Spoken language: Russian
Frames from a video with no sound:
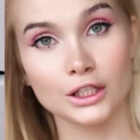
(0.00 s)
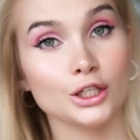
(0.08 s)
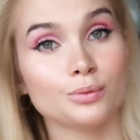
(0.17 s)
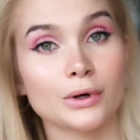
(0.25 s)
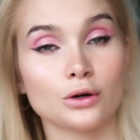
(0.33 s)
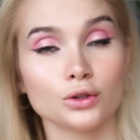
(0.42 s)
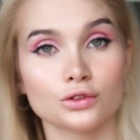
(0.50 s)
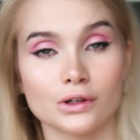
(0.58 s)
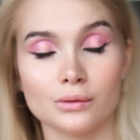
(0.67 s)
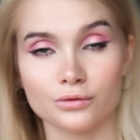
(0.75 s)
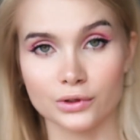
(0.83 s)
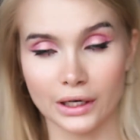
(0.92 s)
И, походу,
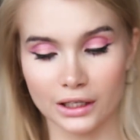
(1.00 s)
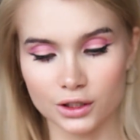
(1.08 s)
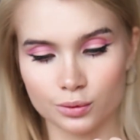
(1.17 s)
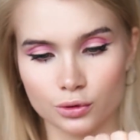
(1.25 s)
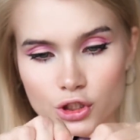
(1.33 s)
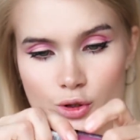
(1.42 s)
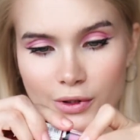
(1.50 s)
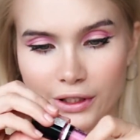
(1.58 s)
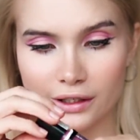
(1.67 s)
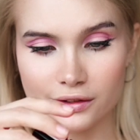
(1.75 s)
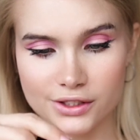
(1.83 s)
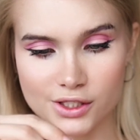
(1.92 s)
вам вариант больше
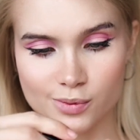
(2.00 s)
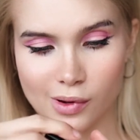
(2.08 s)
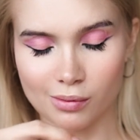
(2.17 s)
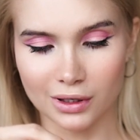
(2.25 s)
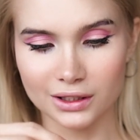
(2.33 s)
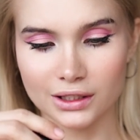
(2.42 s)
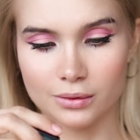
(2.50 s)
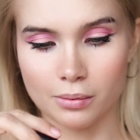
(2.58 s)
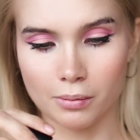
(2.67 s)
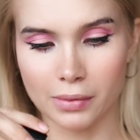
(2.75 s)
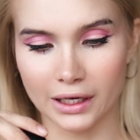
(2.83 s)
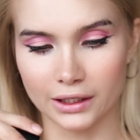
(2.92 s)
понравился с помадой
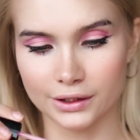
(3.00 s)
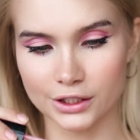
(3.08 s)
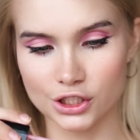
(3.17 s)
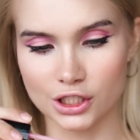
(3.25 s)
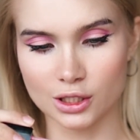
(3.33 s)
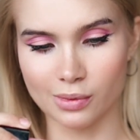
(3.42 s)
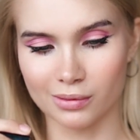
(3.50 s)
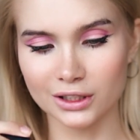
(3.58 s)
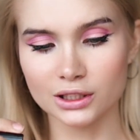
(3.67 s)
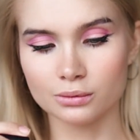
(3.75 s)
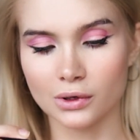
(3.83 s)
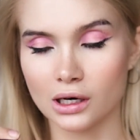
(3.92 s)
Бель. Точнее, не
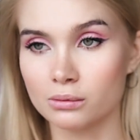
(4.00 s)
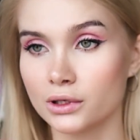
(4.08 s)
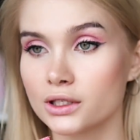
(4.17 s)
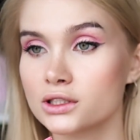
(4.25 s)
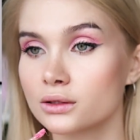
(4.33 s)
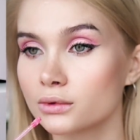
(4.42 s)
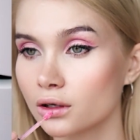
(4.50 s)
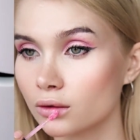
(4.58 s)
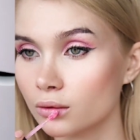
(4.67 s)
помадом, а блеском для